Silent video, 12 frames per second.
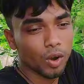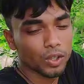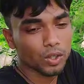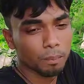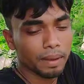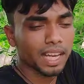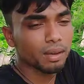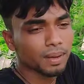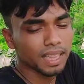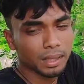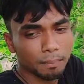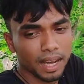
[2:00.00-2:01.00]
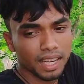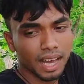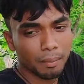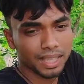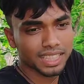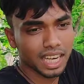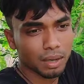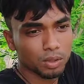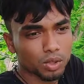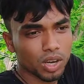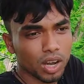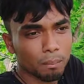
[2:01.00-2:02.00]
হয়তো ভেঙে ফেলতে পারে আমার জানা
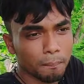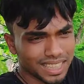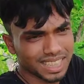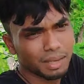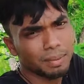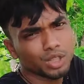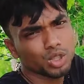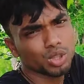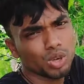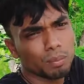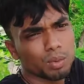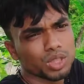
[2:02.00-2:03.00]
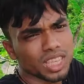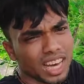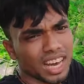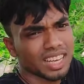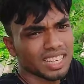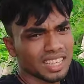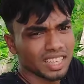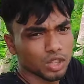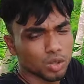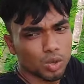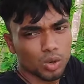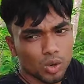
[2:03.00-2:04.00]
মতো কারণ বাচ্চা মানুষ তো বুঝে না
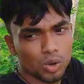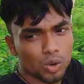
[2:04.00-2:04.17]
তো